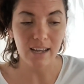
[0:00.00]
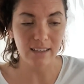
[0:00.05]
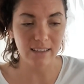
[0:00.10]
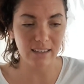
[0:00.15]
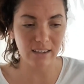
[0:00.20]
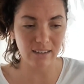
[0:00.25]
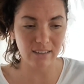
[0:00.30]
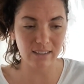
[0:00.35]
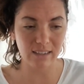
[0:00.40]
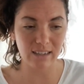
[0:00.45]

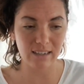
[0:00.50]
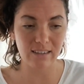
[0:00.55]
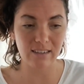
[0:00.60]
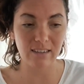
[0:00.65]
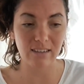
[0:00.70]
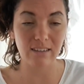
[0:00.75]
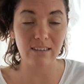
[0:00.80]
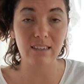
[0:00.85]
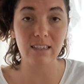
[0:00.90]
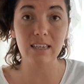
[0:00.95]
Tu es en train de
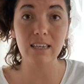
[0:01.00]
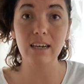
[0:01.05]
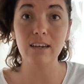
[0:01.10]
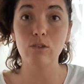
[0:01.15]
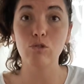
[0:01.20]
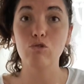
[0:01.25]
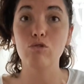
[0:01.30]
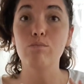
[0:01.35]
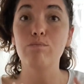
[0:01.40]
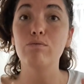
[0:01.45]

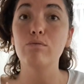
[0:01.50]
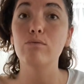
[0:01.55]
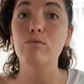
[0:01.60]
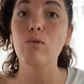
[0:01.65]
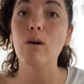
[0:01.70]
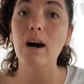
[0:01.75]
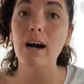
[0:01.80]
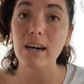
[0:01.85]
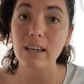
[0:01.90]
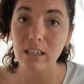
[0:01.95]
sentir du
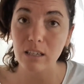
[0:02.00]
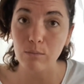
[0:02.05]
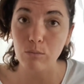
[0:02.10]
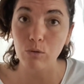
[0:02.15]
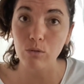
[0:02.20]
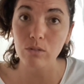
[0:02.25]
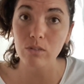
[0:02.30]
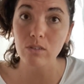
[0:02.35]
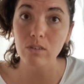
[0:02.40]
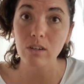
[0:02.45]
pouvoir qui
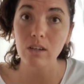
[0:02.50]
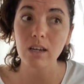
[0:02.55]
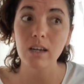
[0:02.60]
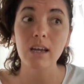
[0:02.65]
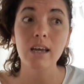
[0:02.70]
monte